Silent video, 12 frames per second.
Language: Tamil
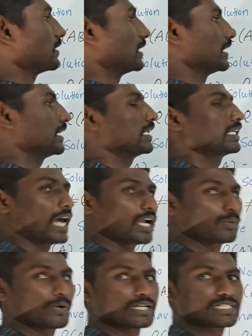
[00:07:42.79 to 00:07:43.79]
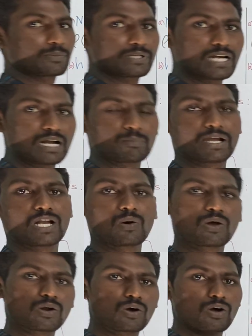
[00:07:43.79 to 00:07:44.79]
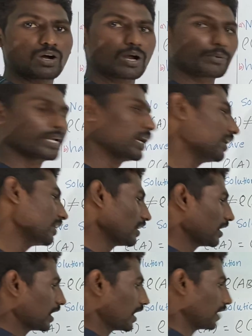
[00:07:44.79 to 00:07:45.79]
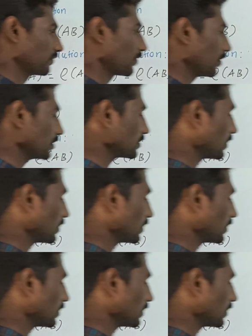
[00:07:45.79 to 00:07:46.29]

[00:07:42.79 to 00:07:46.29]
வந்து நாலு போயிடுச்சு அப்படின்னா நமக்கு என்ன வரும் அப்படின்னா அஃப்கோர்ஸ்